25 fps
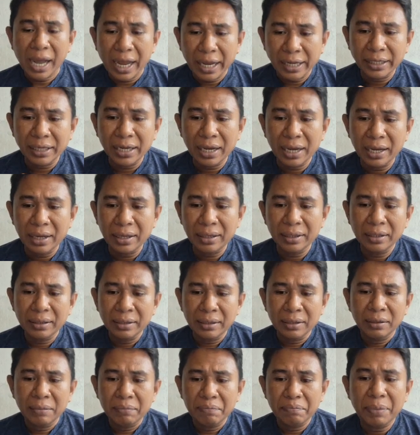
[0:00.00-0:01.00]
hanya
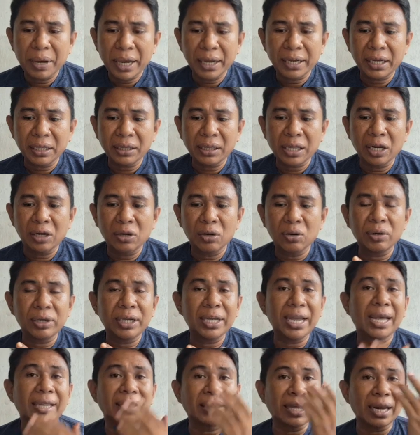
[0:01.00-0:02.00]
bagi
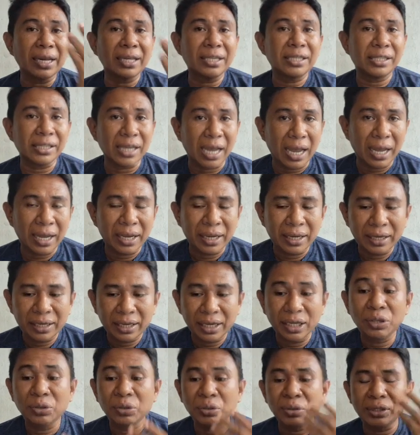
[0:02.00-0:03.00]
teknologi antariksa
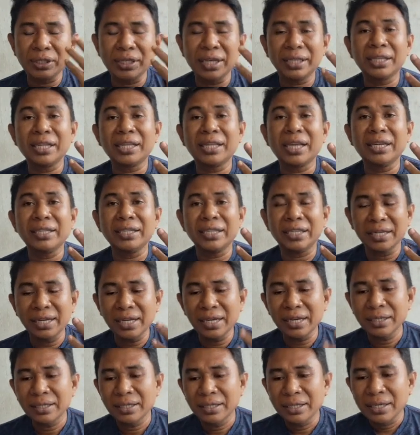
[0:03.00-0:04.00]
itu catatannya
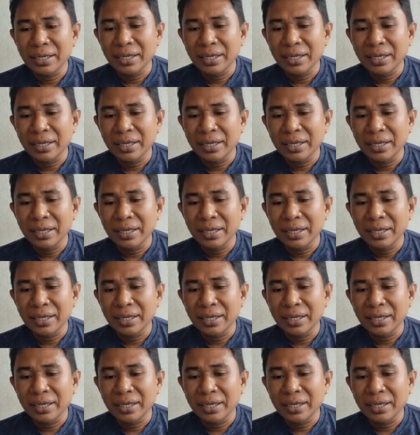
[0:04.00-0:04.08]
ya.